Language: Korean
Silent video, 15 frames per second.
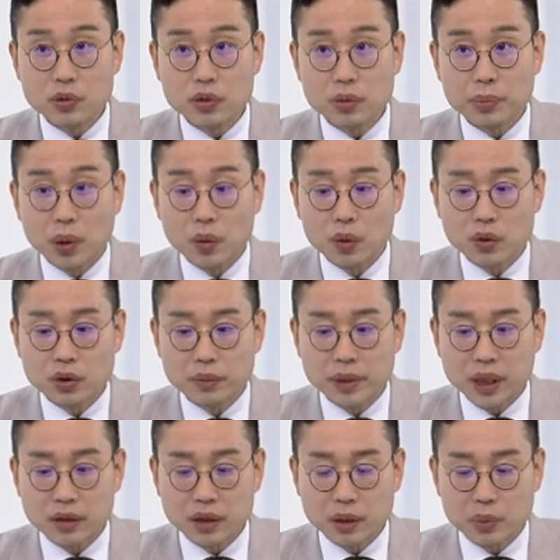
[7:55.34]
주는 변곡점이다
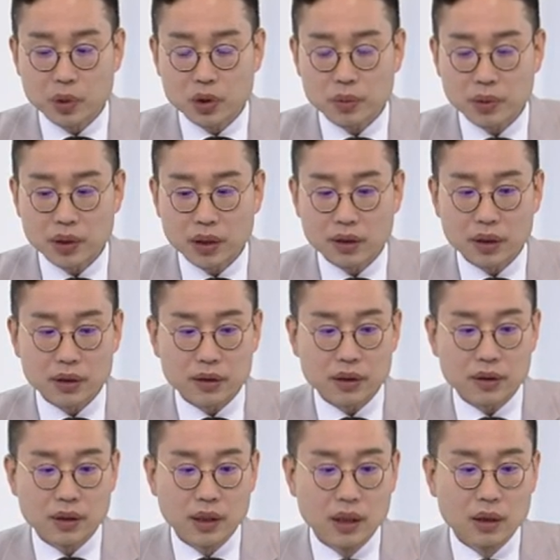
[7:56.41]
이렇게 보시면 될 것
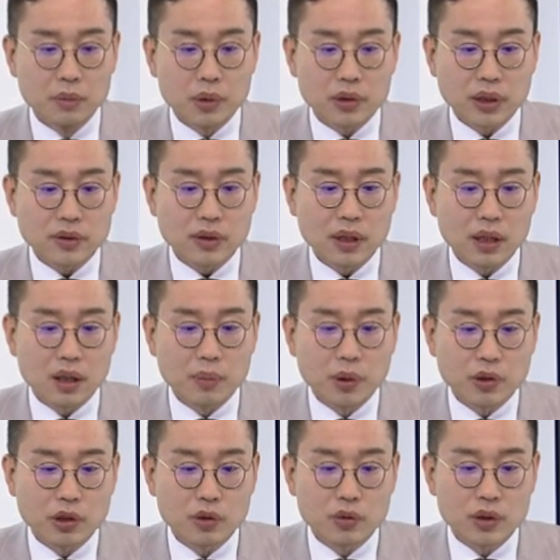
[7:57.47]
같아요. 뭐 테슬라가
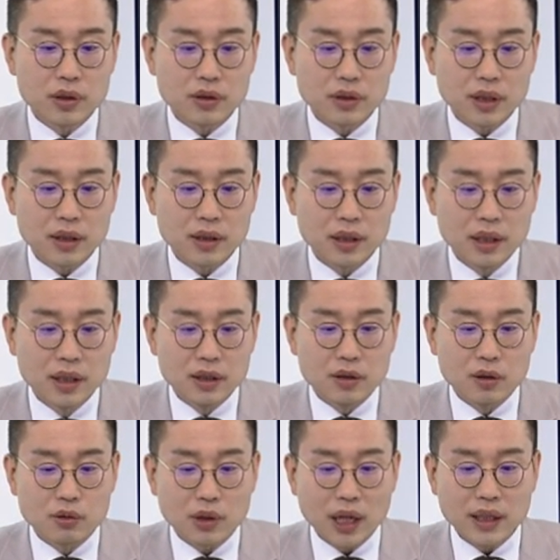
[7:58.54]
버티고는 있는데
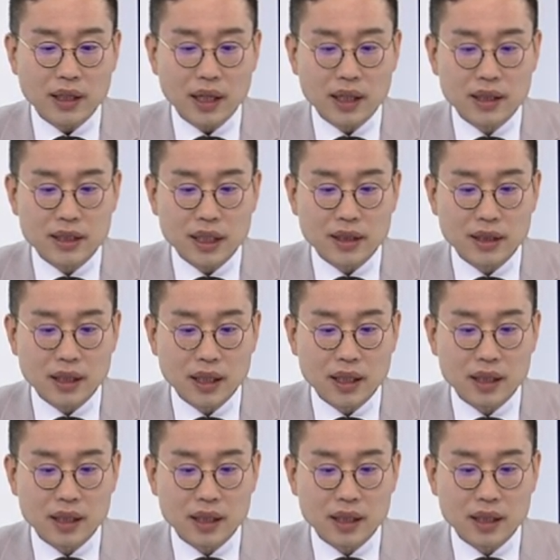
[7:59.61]
그것도 한계가 있지 않을까